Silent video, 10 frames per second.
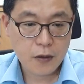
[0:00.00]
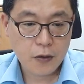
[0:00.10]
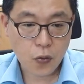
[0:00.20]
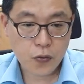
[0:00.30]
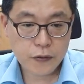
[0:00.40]

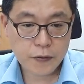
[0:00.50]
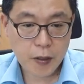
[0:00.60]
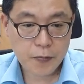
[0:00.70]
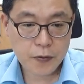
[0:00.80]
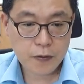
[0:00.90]
노드점
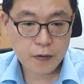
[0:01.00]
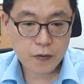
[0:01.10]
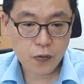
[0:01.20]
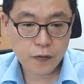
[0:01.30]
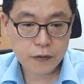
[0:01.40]
레프트,
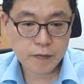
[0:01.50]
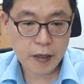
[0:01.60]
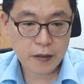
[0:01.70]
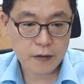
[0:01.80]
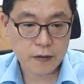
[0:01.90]
노드점
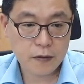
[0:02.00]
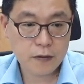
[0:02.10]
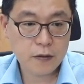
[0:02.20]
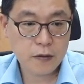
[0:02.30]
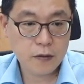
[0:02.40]
라이트.
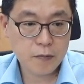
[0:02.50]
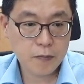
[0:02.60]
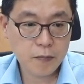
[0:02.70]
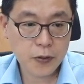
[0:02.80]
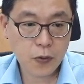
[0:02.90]
이거는
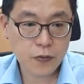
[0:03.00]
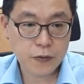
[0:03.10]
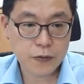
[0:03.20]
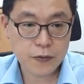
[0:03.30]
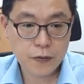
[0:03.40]

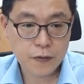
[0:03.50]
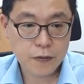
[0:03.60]
프리오더죠. 그죠?